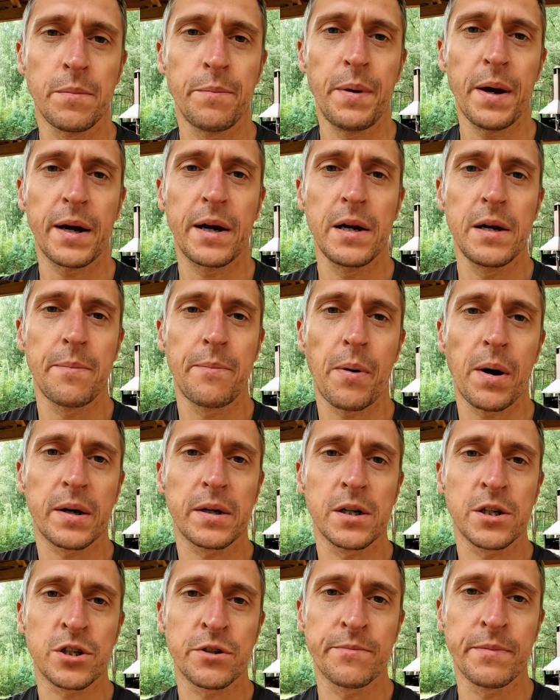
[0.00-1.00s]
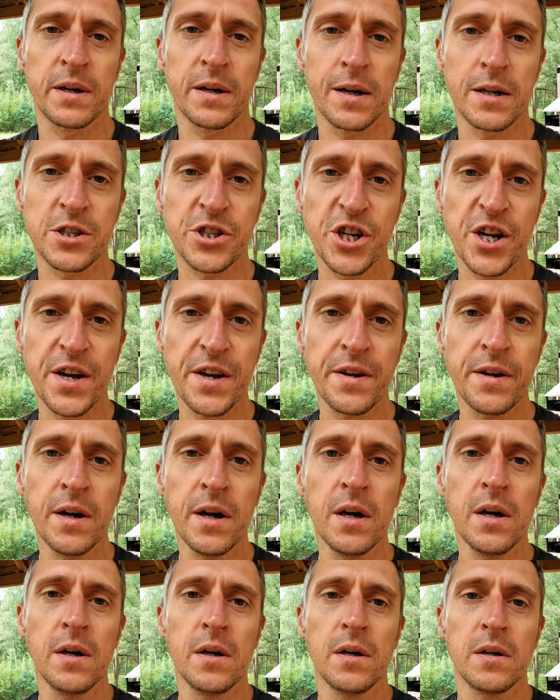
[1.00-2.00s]
Бегали по крышам гаражей,
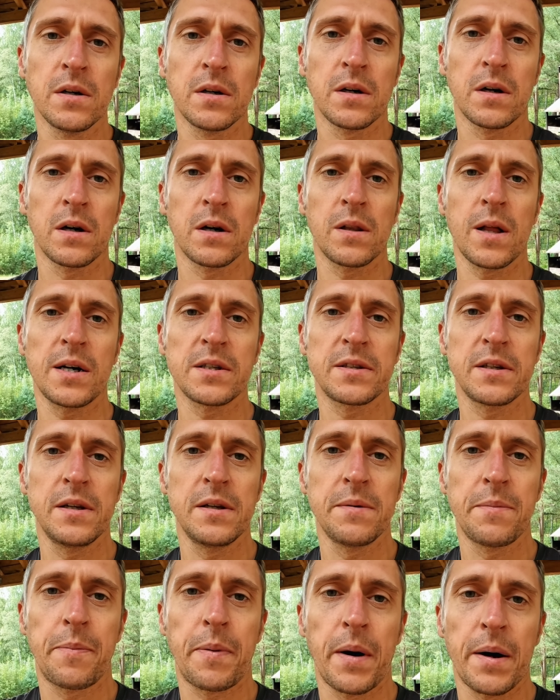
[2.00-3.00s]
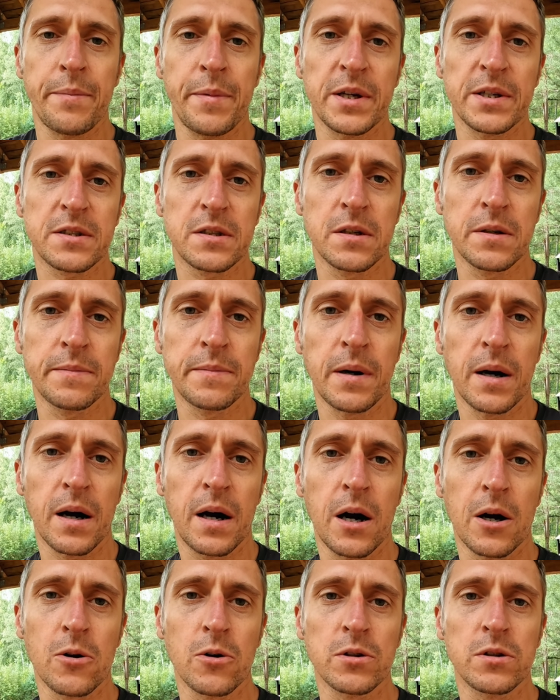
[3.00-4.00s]
лазили по местным
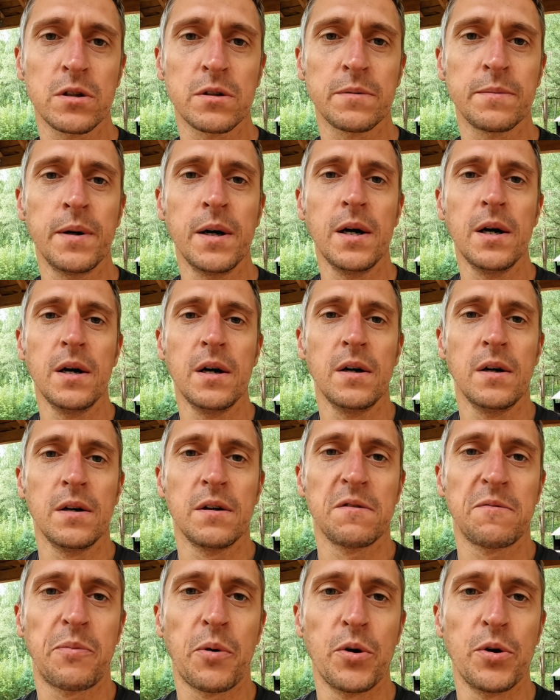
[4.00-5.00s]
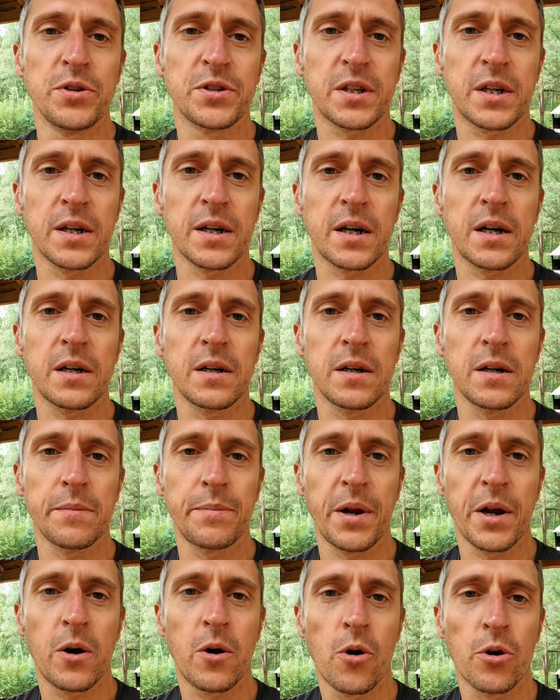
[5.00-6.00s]
огородам, поисках
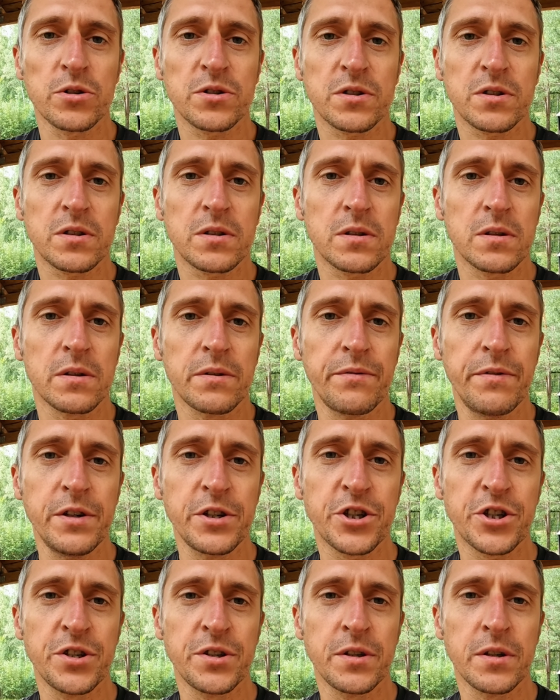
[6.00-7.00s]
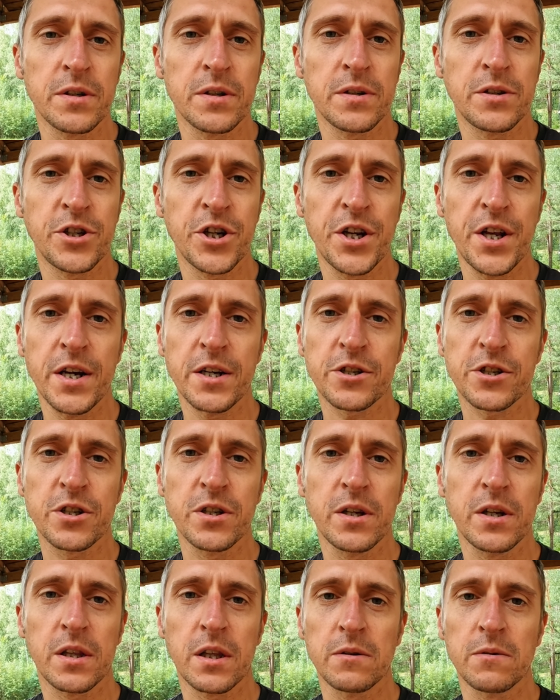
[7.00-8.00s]
абрикос, вишни,
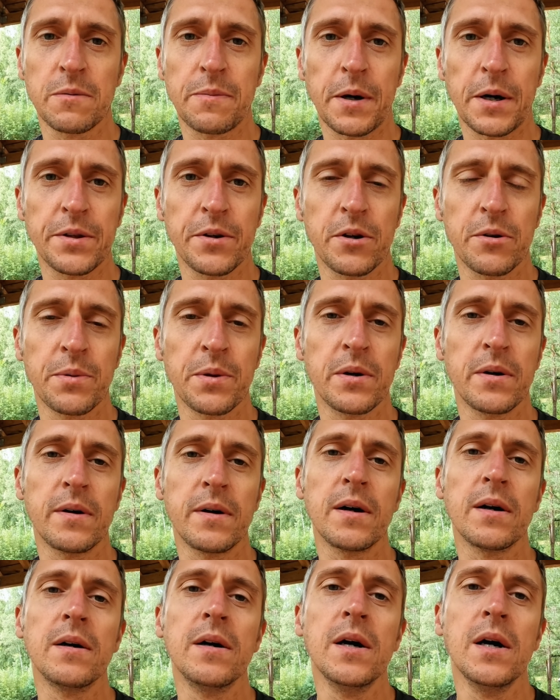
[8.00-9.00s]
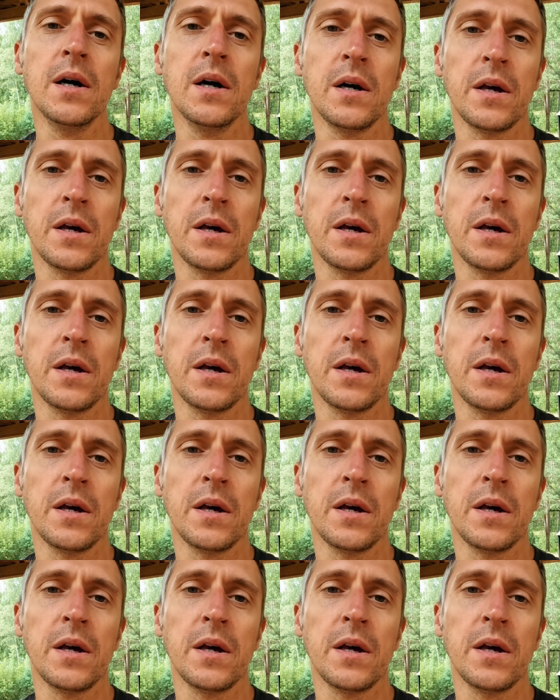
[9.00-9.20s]
черешни и тому подобного.